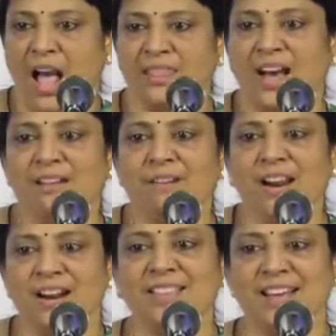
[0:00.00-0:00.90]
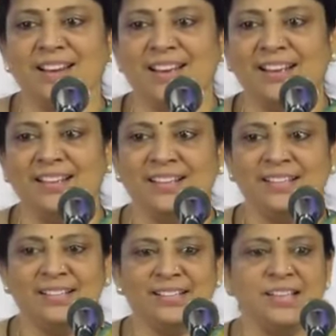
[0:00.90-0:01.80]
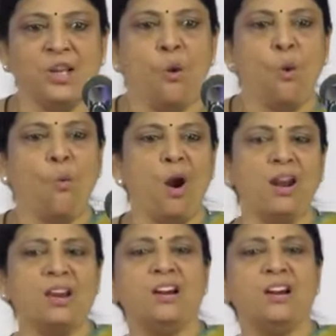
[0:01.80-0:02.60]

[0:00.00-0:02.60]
அந்த அருவாளை எடுத்தாருங்க ஒன்று